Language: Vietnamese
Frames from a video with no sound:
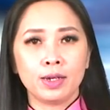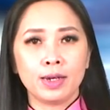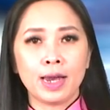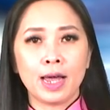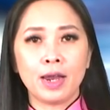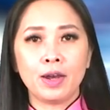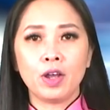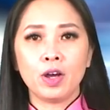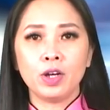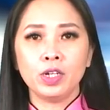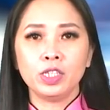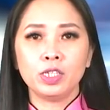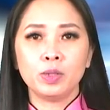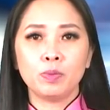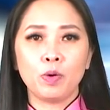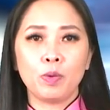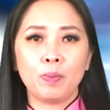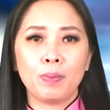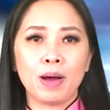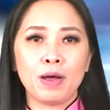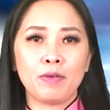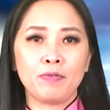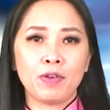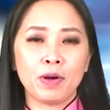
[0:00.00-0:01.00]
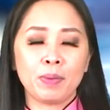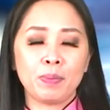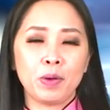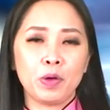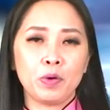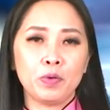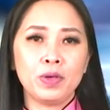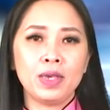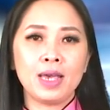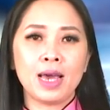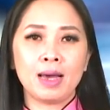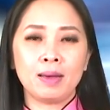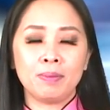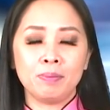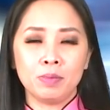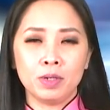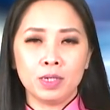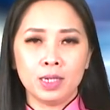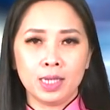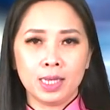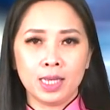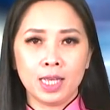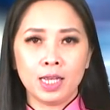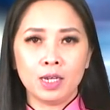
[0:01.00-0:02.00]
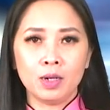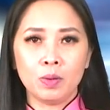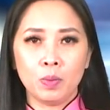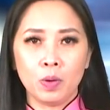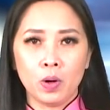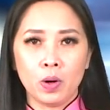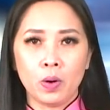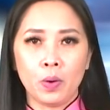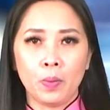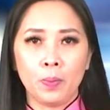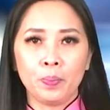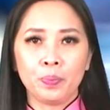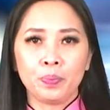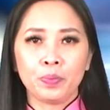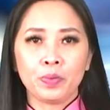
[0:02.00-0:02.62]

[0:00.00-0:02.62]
đã nói trong một bài phát biểu dài 10 tiếng đồng hồ.